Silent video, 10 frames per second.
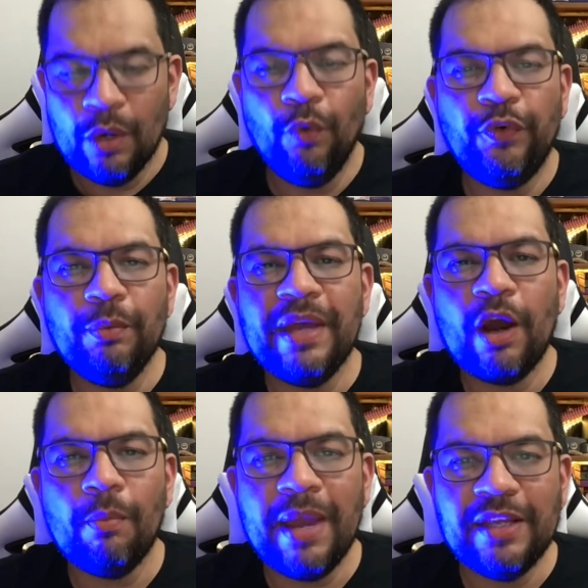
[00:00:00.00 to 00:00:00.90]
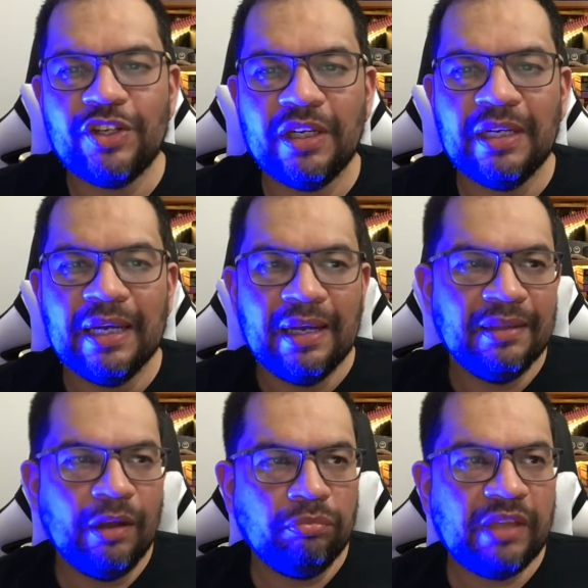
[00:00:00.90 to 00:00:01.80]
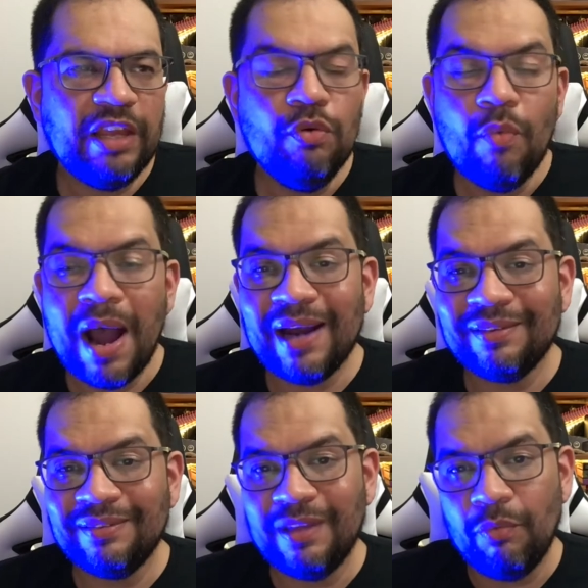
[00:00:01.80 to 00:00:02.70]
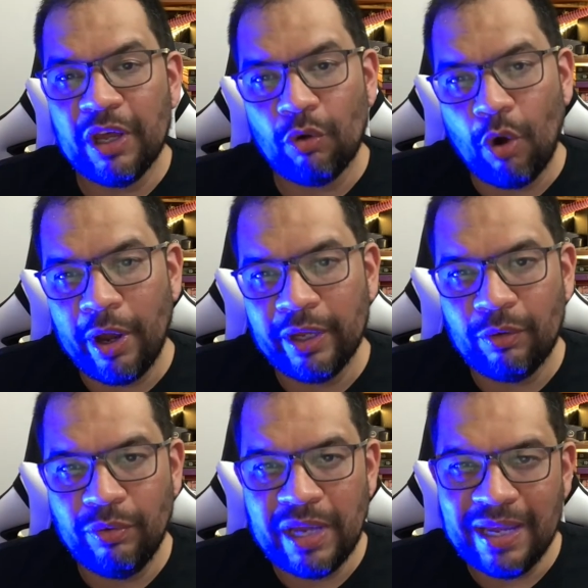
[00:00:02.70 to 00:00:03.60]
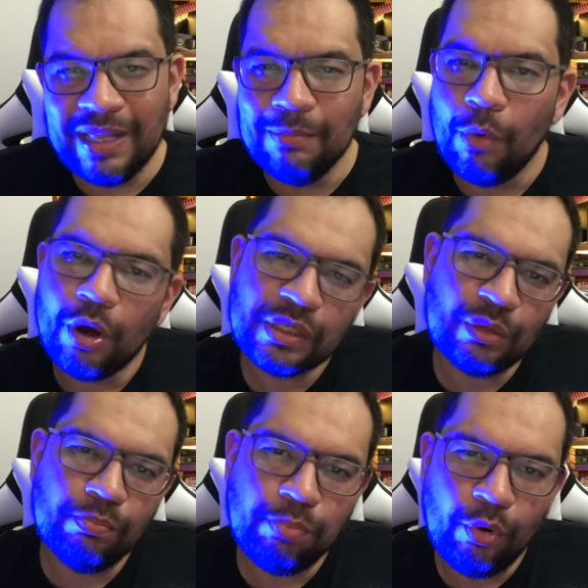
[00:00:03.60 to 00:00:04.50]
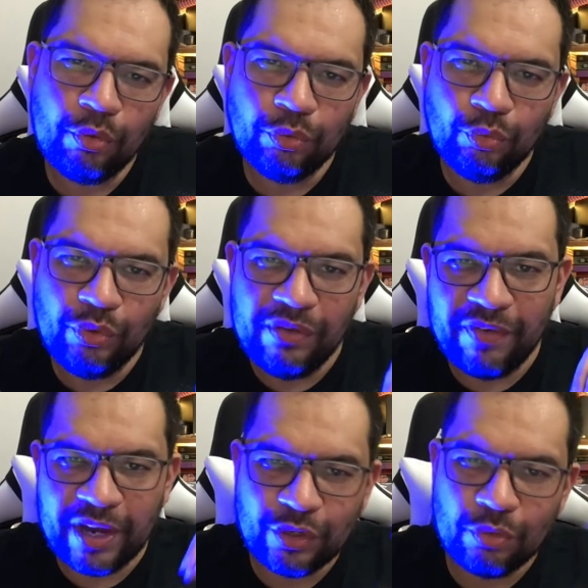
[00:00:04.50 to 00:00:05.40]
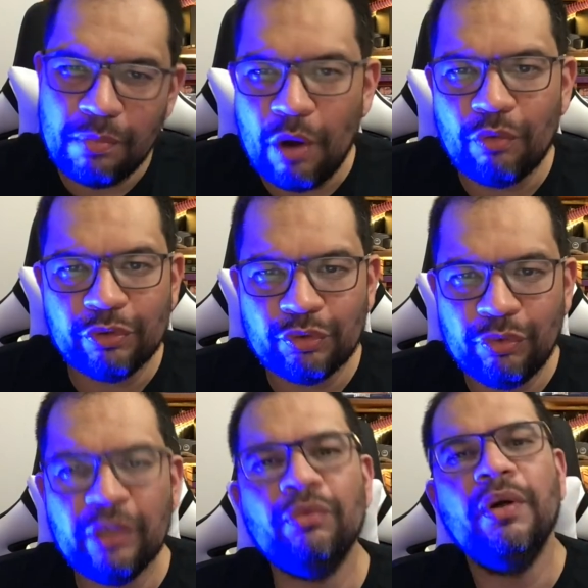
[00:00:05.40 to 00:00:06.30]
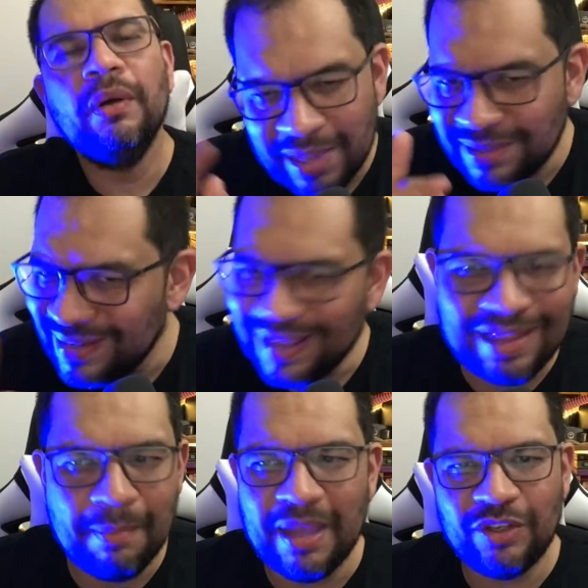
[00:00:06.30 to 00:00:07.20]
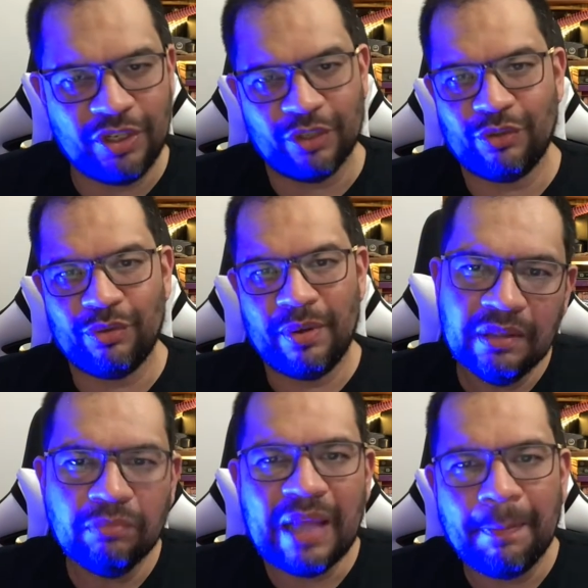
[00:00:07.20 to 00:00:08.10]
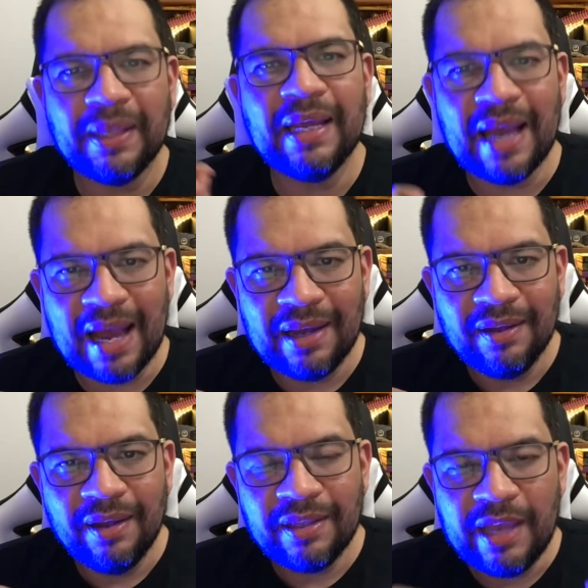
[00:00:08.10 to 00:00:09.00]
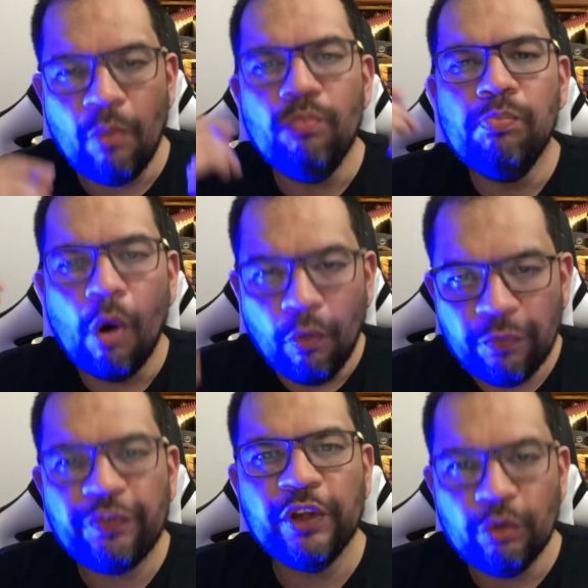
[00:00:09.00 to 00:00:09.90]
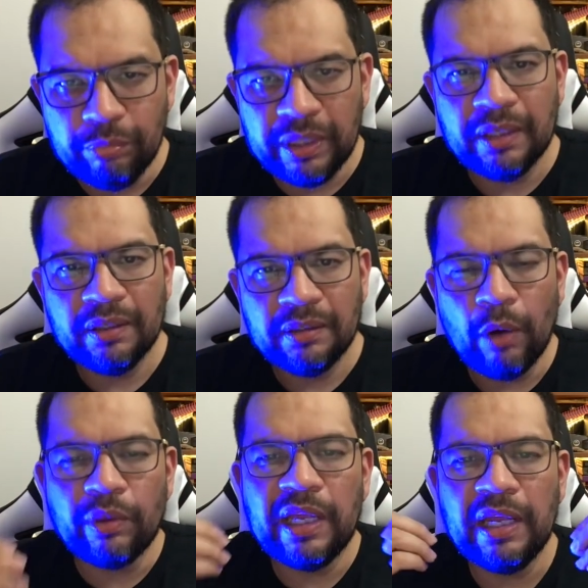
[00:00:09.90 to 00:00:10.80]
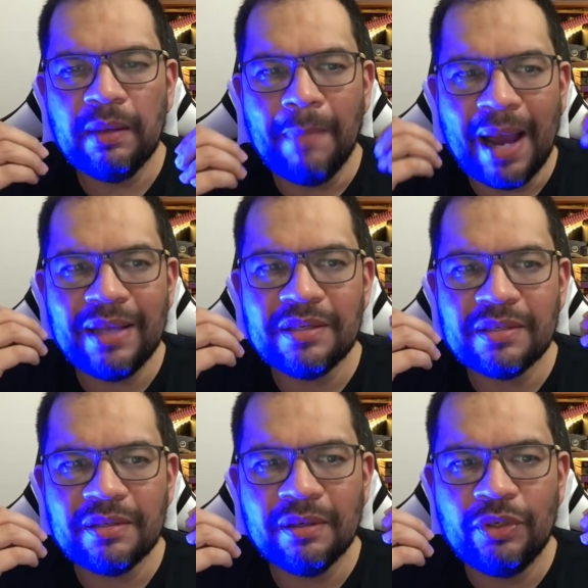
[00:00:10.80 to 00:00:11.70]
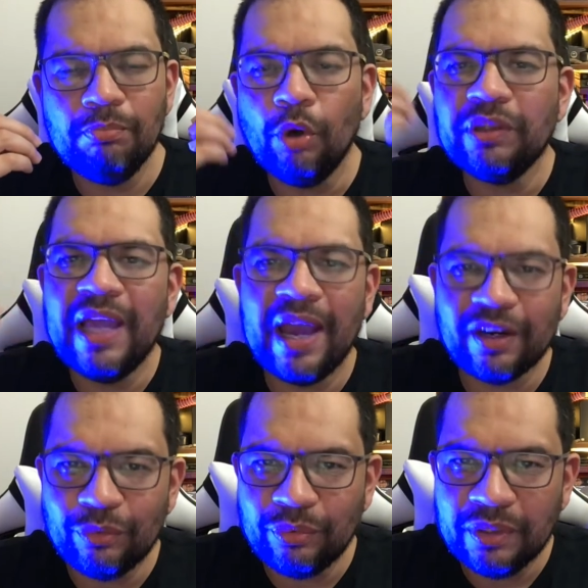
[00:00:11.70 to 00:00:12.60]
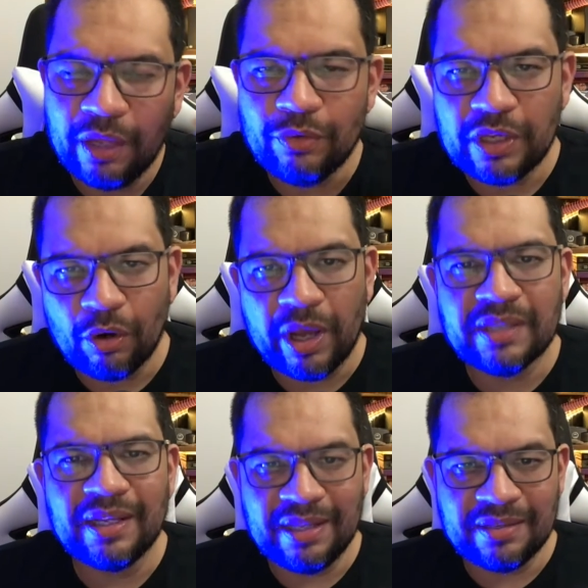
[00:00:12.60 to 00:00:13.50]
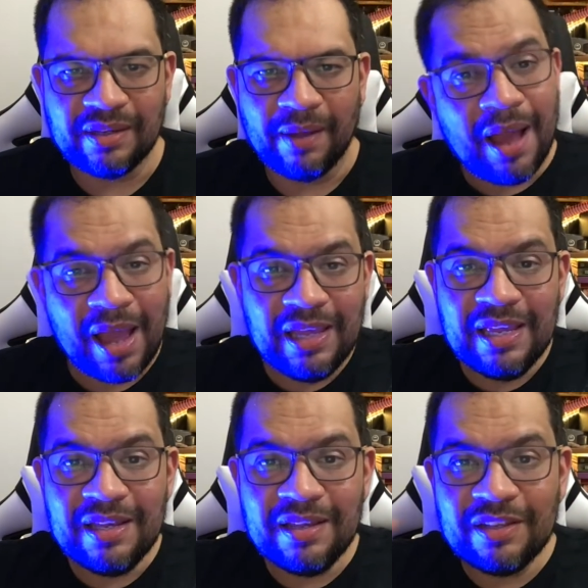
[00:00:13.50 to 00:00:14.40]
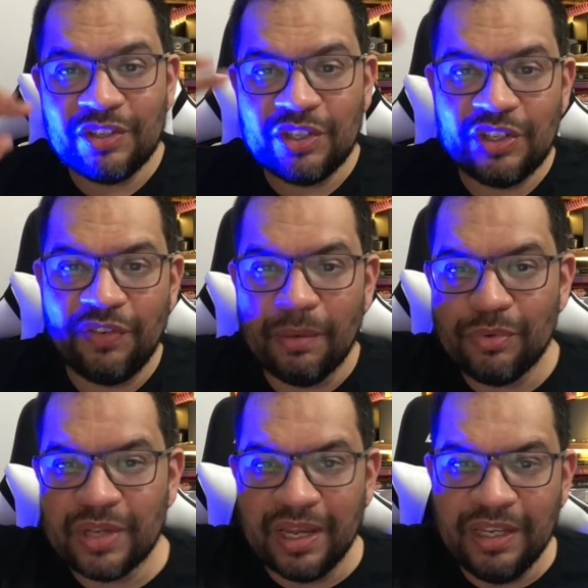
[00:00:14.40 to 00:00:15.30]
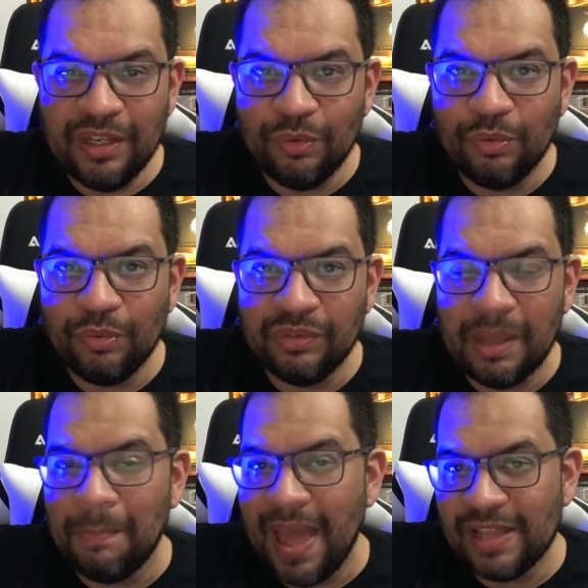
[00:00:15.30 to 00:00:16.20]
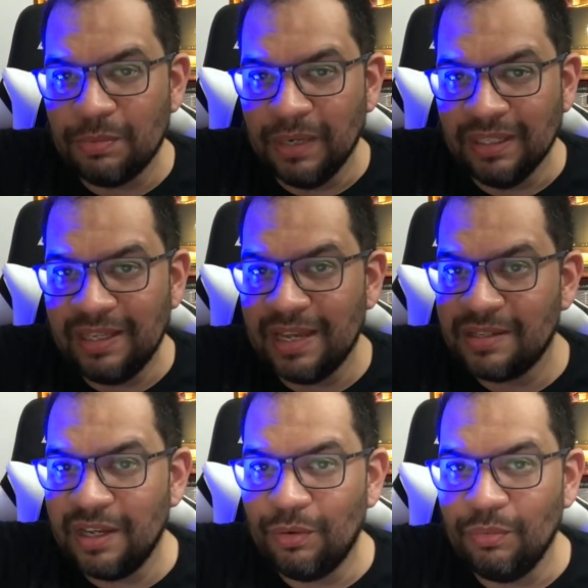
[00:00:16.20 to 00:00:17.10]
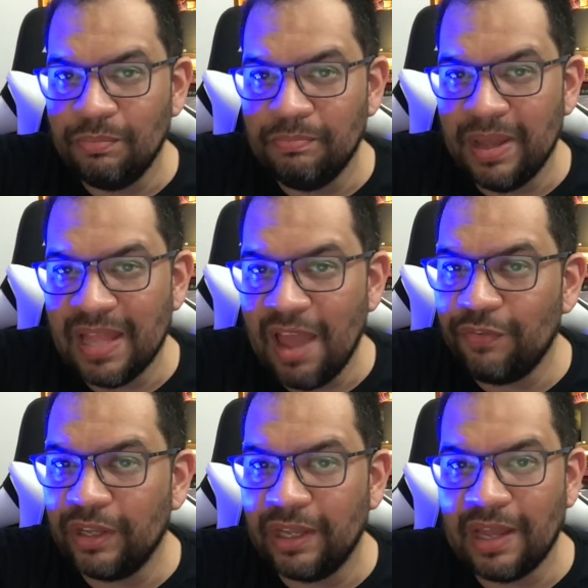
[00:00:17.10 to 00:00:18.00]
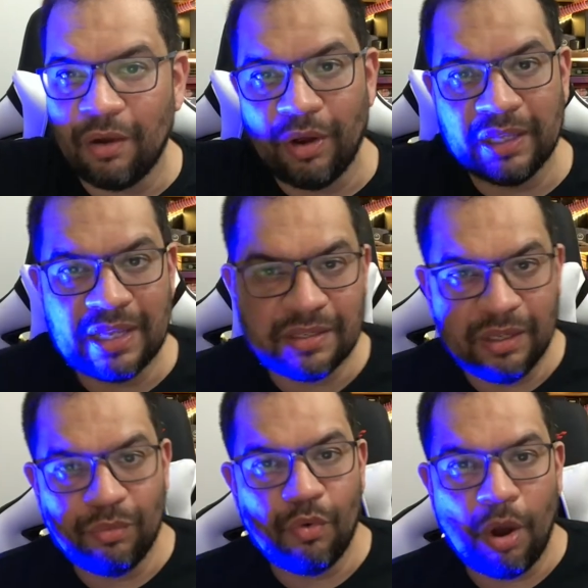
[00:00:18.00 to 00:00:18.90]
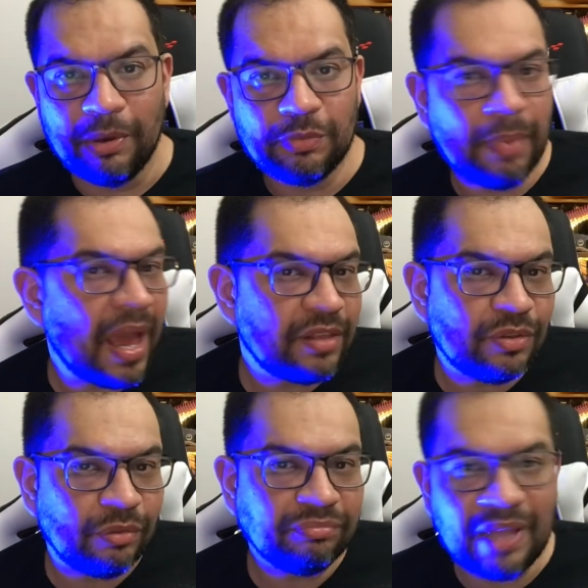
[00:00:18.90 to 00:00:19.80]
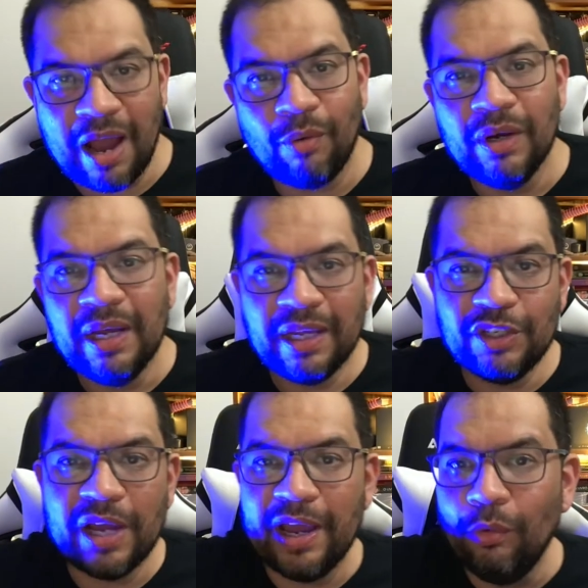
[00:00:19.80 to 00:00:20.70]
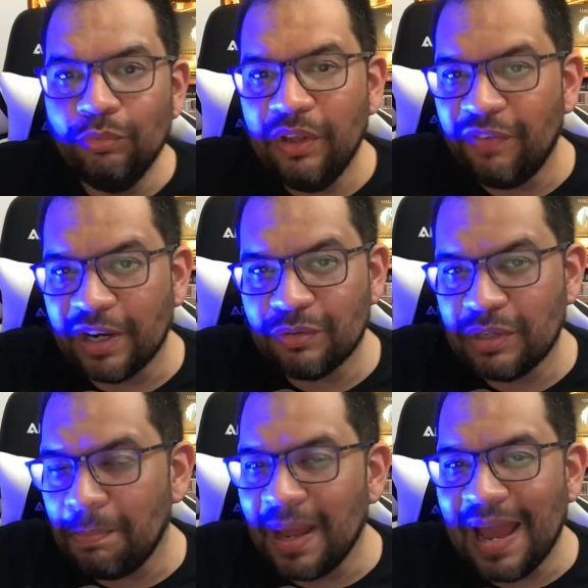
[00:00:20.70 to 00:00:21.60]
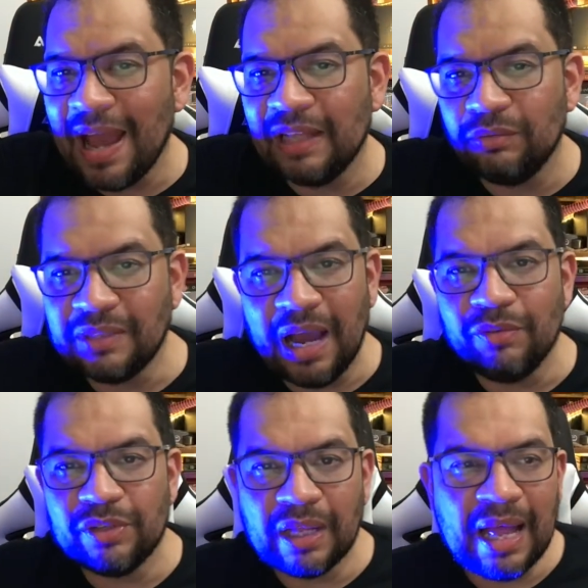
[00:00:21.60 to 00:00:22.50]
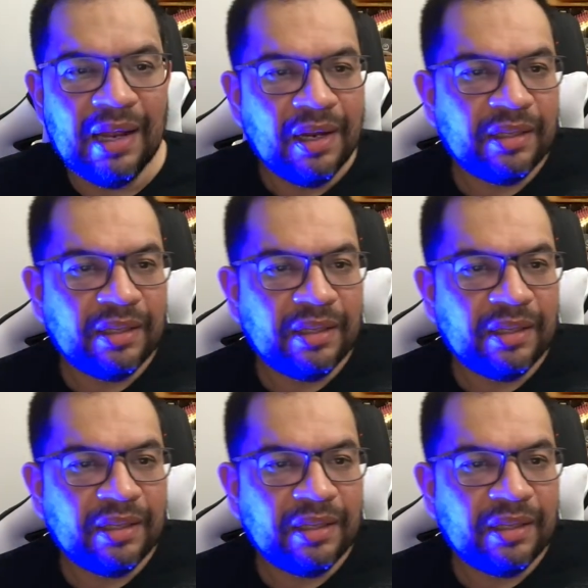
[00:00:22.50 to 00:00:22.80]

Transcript: O filme realmente não tem um ar tão heróico e aí ele mostra um pouco do universo mal construído? É exatamente isso. Não dá para negar que é um bom filme, é o que mais de moderno tem os heróis da DC. Aí tivemos aí o The Batman, que ia ser com Ben Affleck, que agora tá sendo com Robert Pattinson, tal, que já é um universo separado, tal, não sei o que lá.